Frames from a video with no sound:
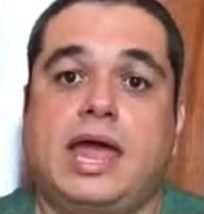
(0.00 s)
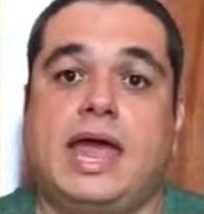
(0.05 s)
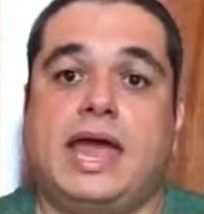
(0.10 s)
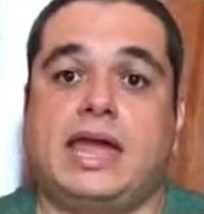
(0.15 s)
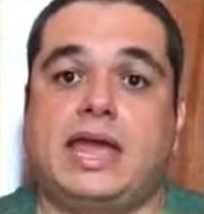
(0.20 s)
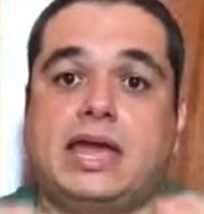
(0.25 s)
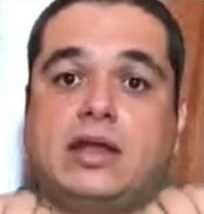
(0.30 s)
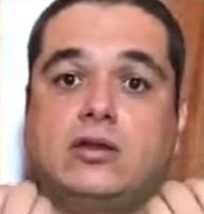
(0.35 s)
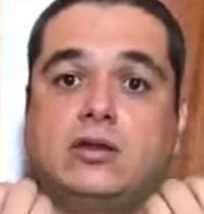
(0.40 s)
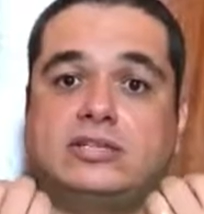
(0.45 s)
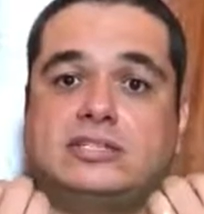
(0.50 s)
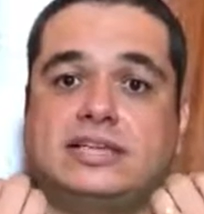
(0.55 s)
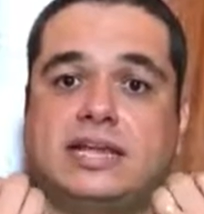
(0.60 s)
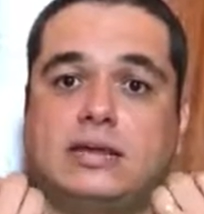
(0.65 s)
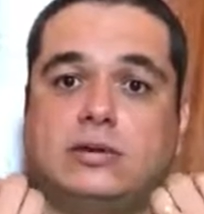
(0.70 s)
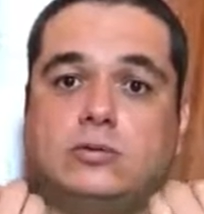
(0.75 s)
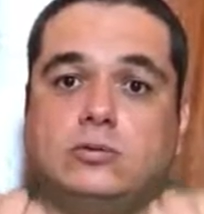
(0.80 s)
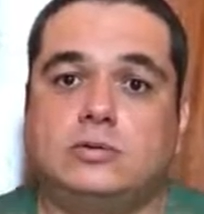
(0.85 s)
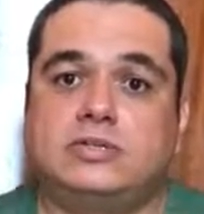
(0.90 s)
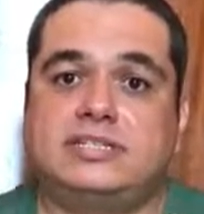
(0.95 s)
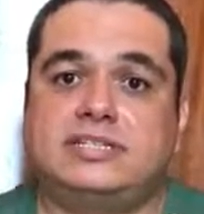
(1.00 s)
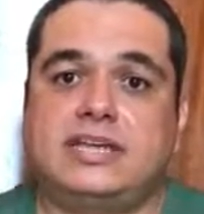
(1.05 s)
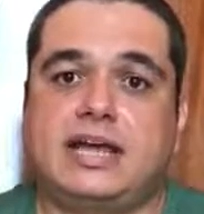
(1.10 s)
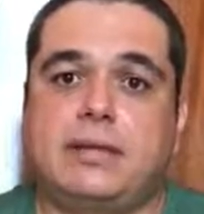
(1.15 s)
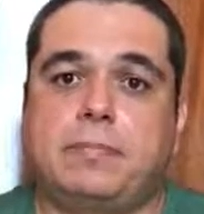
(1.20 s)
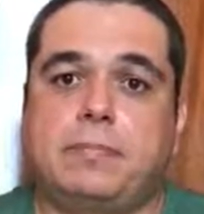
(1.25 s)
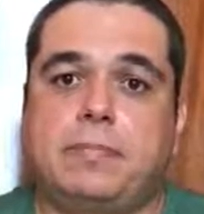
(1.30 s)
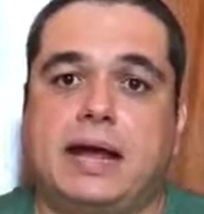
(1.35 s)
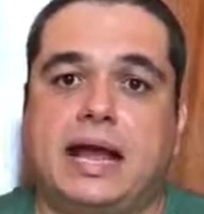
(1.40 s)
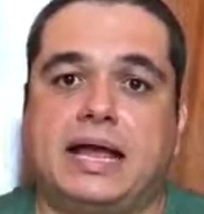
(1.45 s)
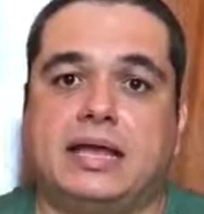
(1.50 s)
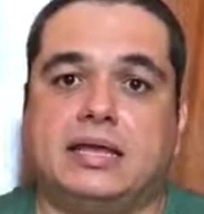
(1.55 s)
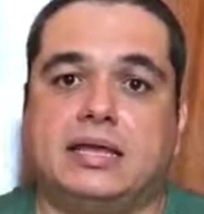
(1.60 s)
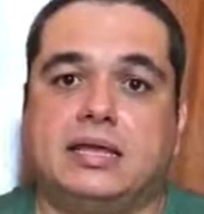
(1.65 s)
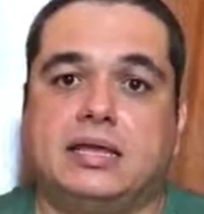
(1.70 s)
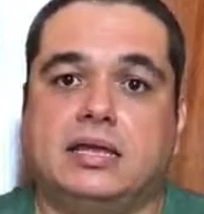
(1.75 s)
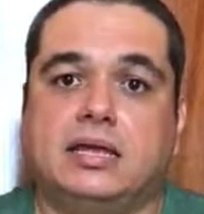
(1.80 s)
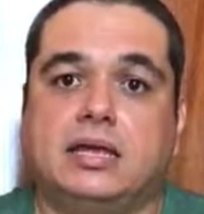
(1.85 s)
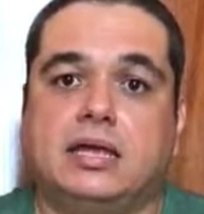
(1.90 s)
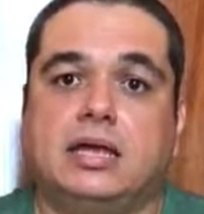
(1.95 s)
é que a nossa luz se apague.
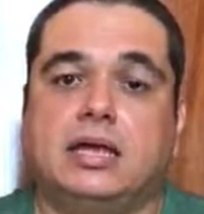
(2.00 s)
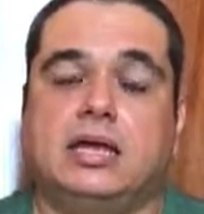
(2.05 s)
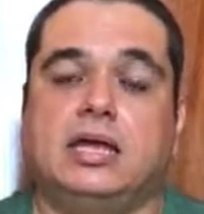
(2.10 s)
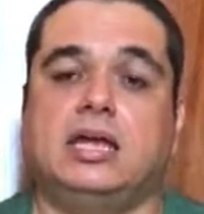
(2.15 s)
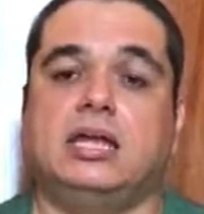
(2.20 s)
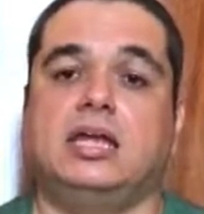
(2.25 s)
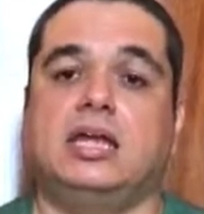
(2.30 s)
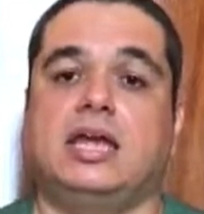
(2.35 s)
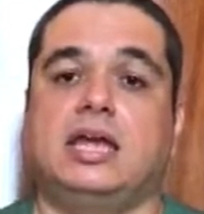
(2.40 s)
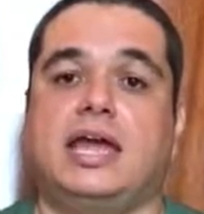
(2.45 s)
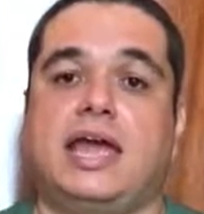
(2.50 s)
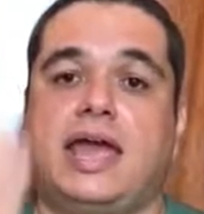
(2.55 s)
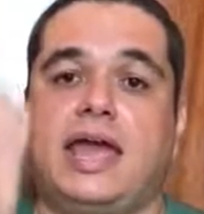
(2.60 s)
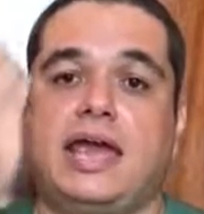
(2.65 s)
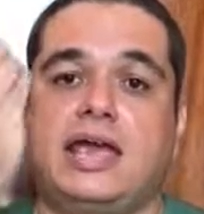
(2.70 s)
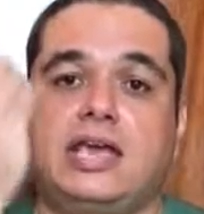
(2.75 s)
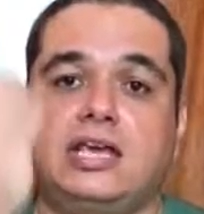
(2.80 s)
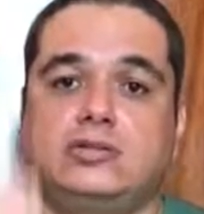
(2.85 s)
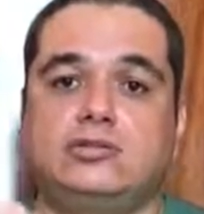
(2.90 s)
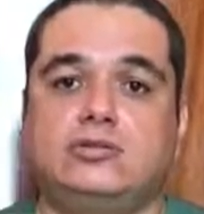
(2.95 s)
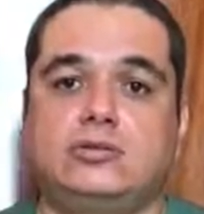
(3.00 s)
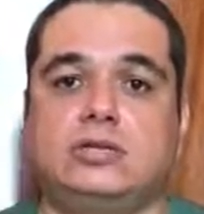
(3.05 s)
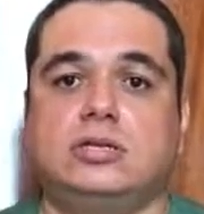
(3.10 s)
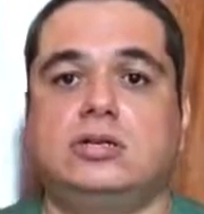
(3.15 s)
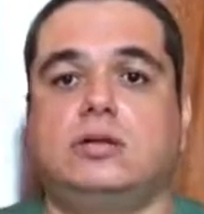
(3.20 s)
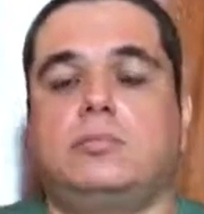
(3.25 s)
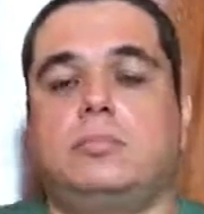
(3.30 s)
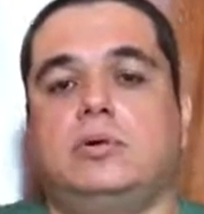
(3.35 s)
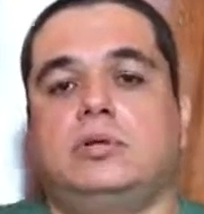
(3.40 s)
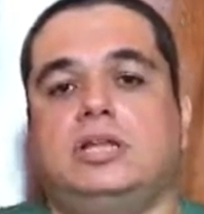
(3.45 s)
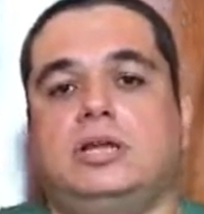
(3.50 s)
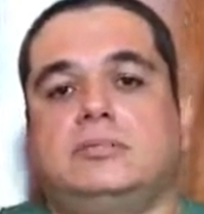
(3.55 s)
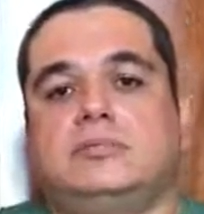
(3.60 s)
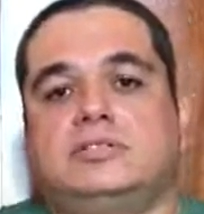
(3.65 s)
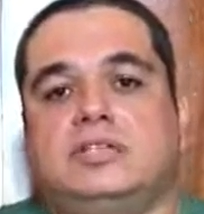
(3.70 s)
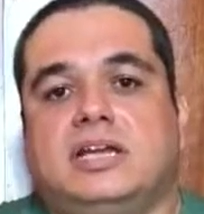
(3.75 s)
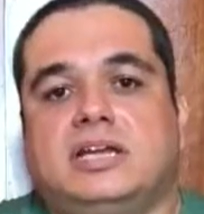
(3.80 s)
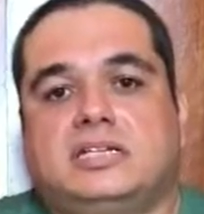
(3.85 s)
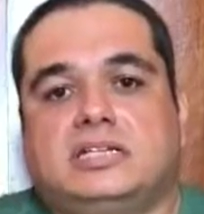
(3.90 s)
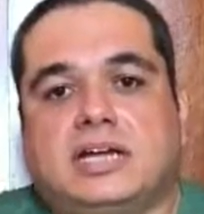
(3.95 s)
E é isso que não podemos
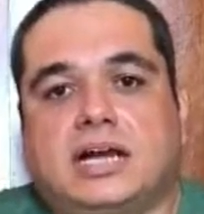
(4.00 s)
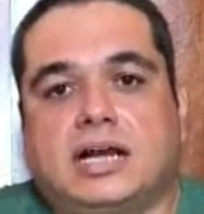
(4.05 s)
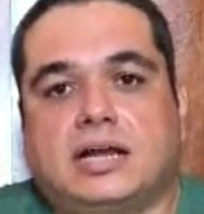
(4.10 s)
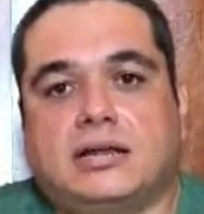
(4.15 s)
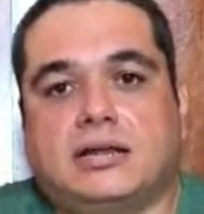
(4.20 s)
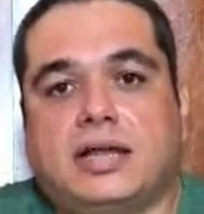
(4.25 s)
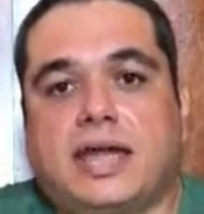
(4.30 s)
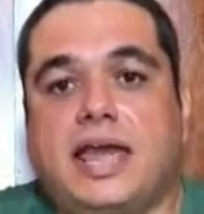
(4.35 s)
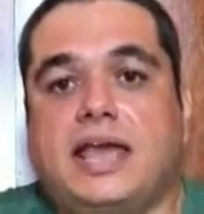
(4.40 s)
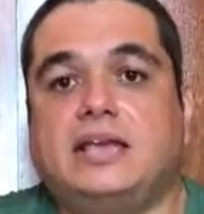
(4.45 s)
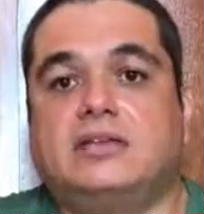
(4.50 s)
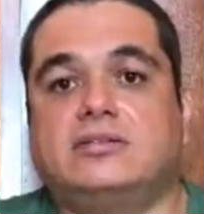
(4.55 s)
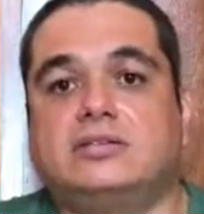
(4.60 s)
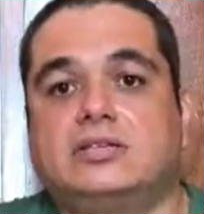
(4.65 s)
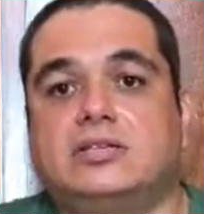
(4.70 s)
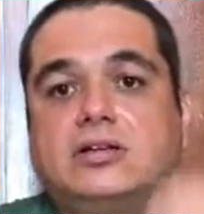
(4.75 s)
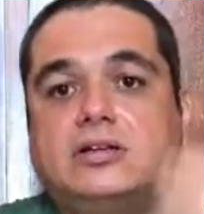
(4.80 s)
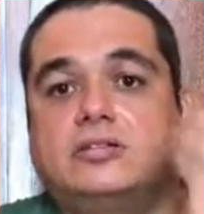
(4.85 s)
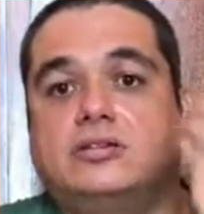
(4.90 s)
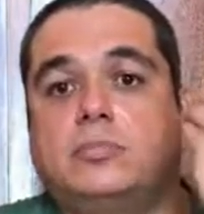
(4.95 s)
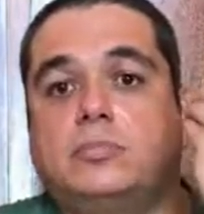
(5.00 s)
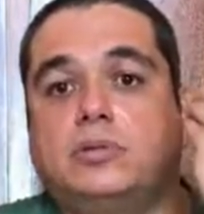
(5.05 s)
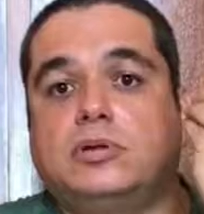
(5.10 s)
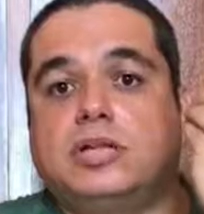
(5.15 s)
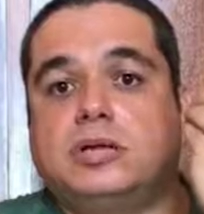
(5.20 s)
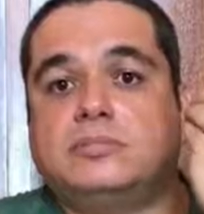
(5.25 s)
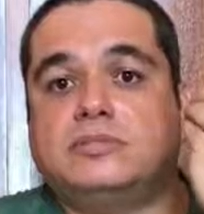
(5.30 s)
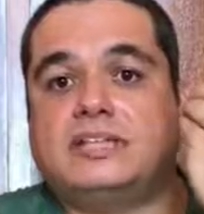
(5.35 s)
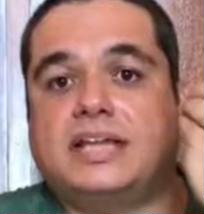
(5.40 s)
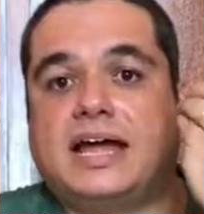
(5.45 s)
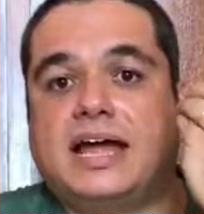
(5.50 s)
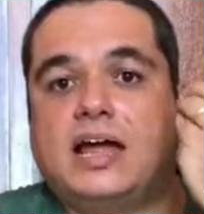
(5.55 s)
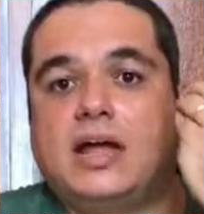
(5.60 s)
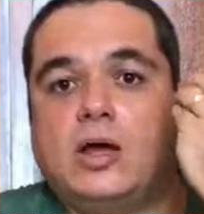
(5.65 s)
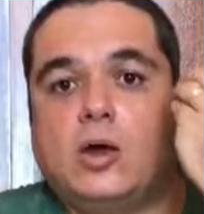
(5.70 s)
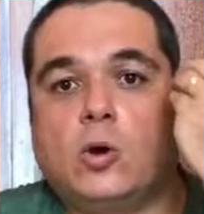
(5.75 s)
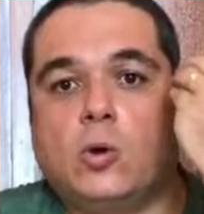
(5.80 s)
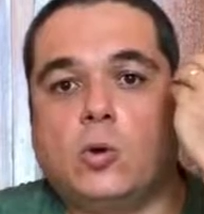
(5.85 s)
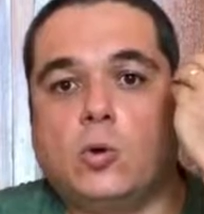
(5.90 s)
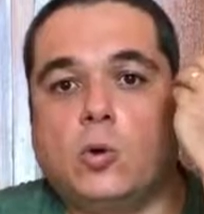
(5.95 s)
deixar. É isso que nós não podemos dar
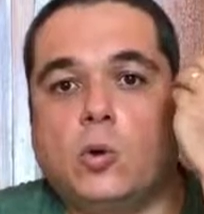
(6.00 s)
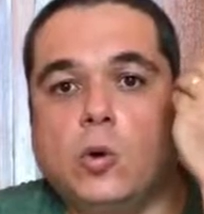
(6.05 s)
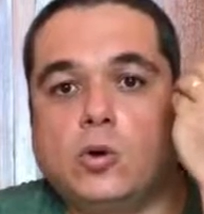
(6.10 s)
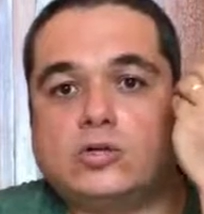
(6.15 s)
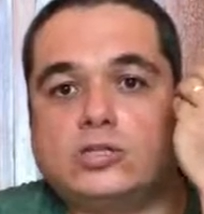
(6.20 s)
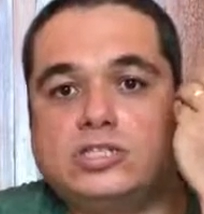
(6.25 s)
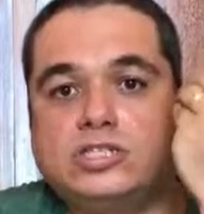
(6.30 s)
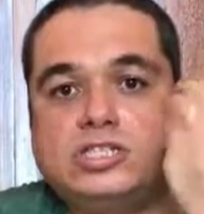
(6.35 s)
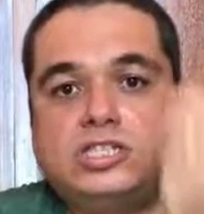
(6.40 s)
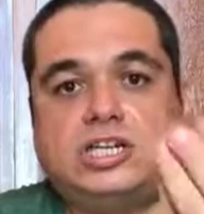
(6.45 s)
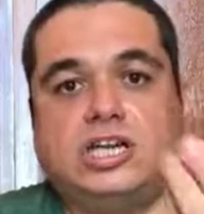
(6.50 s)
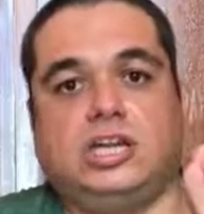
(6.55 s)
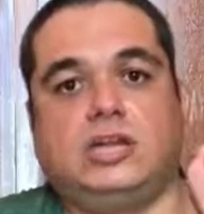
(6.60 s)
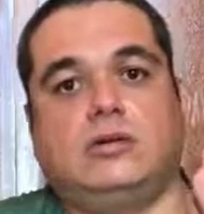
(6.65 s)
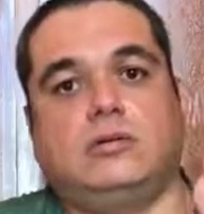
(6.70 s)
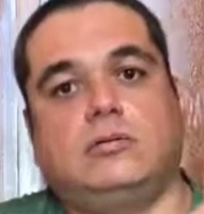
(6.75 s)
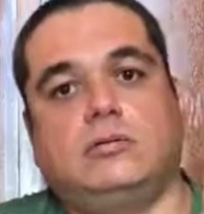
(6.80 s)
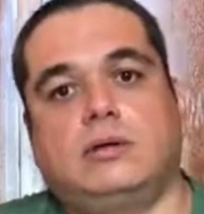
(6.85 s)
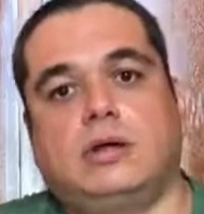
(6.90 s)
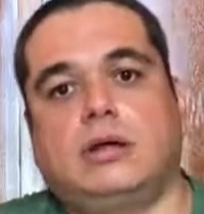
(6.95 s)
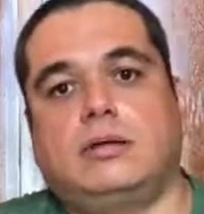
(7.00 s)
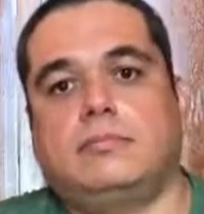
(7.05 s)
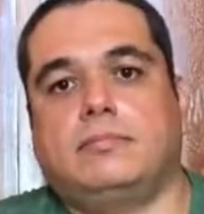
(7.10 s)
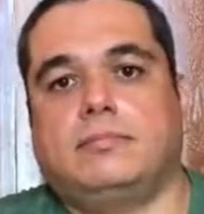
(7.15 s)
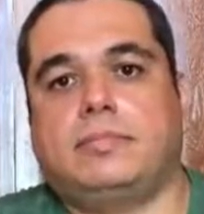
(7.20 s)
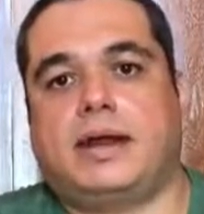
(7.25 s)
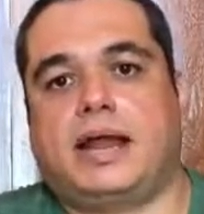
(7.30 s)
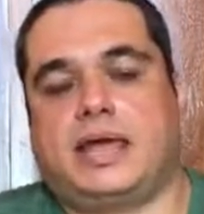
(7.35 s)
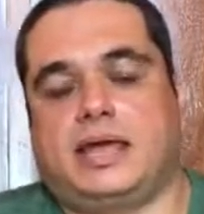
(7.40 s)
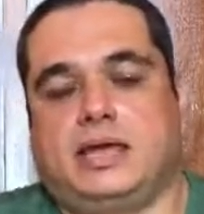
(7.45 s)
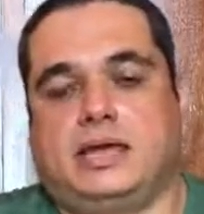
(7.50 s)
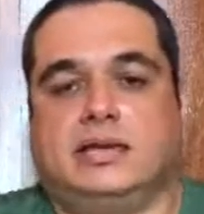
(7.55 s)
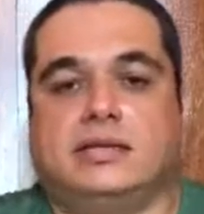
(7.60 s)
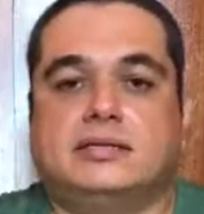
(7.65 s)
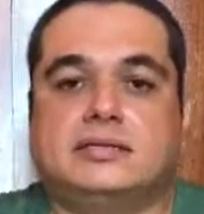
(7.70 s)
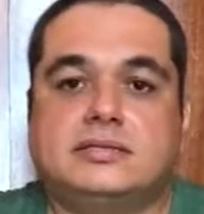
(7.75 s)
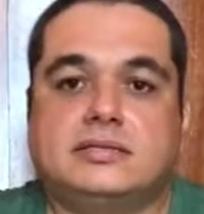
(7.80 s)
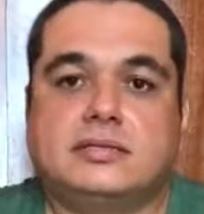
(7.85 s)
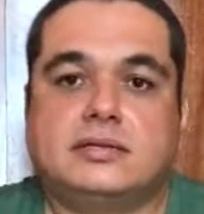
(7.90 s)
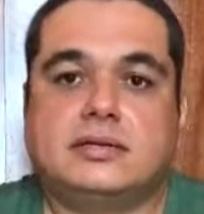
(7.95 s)
o gostinho para
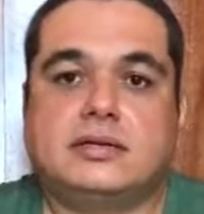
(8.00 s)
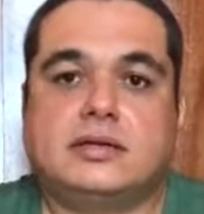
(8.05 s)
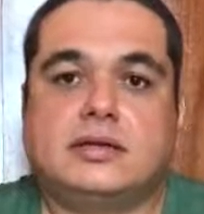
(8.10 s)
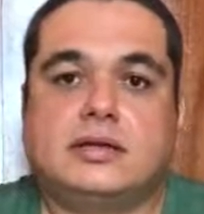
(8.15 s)
eles.